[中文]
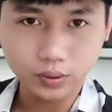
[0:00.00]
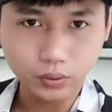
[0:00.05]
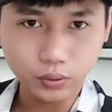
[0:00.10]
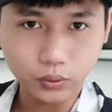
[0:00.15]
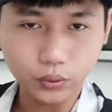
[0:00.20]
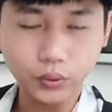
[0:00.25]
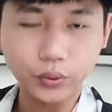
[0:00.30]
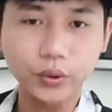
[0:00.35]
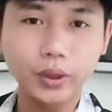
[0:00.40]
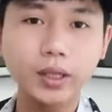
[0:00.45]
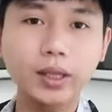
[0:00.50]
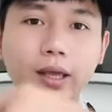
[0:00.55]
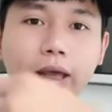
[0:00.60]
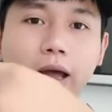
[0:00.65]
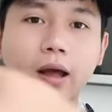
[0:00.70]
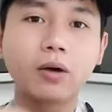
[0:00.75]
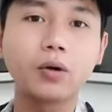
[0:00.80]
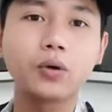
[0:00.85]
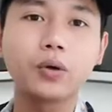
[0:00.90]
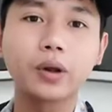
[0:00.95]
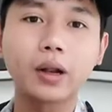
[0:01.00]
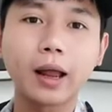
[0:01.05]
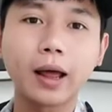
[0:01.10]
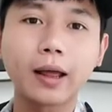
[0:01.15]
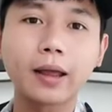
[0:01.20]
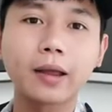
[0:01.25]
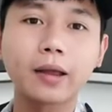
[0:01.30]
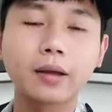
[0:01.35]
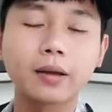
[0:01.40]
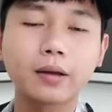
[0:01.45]
回调回
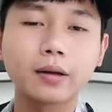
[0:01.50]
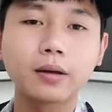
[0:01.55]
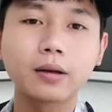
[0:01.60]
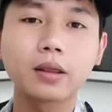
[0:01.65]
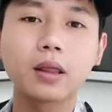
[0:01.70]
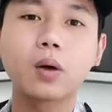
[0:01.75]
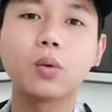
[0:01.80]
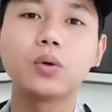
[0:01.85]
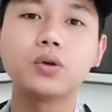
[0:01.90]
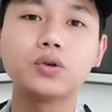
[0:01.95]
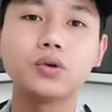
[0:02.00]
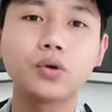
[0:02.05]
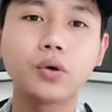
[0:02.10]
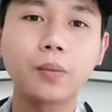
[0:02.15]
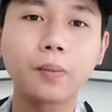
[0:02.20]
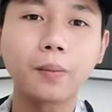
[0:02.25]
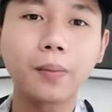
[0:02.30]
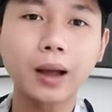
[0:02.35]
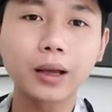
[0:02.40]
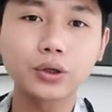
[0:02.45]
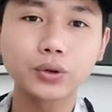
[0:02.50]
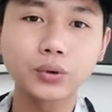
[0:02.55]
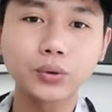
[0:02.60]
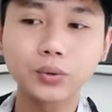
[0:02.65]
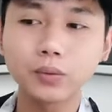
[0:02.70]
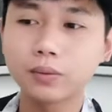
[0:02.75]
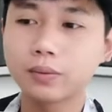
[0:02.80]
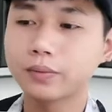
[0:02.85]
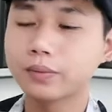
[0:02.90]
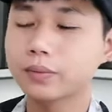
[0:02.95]
来，那我就会卖
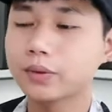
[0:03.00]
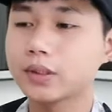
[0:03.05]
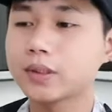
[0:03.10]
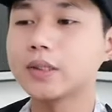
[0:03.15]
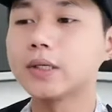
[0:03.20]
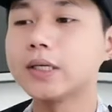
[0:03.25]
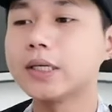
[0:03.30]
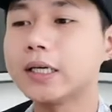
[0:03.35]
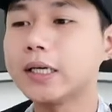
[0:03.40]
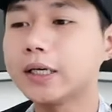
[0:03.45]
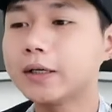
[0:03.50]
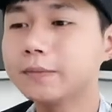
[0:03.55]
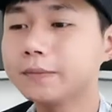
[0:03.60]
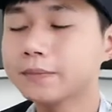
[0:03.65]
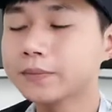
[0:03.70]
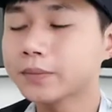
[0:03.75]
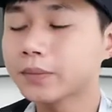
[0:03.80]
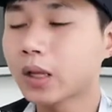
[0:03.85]
出止盈。